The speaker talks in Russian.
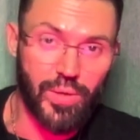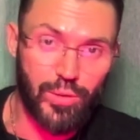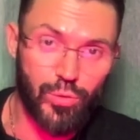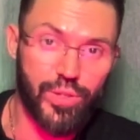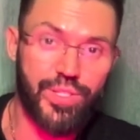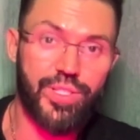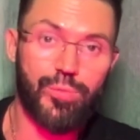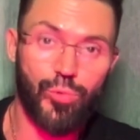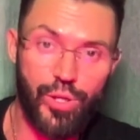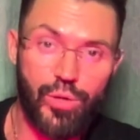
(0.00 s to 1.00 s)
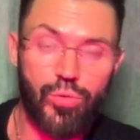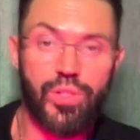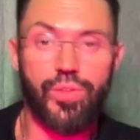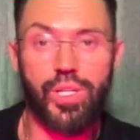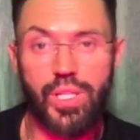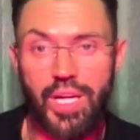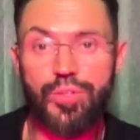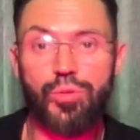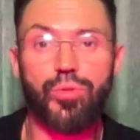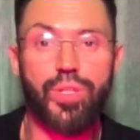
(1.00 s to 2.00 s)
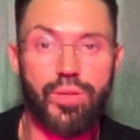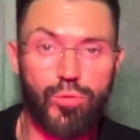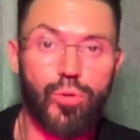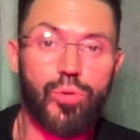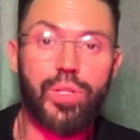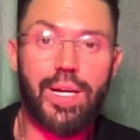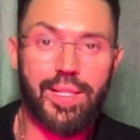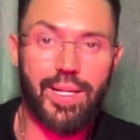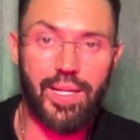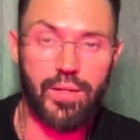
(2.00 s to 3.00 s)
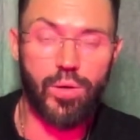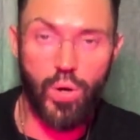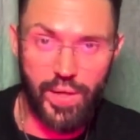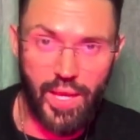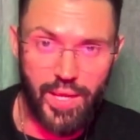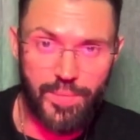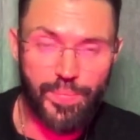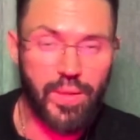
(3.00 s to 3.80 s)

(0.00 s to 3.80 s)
которое стимулирует вегетатику и тревогу и так далее. Окей?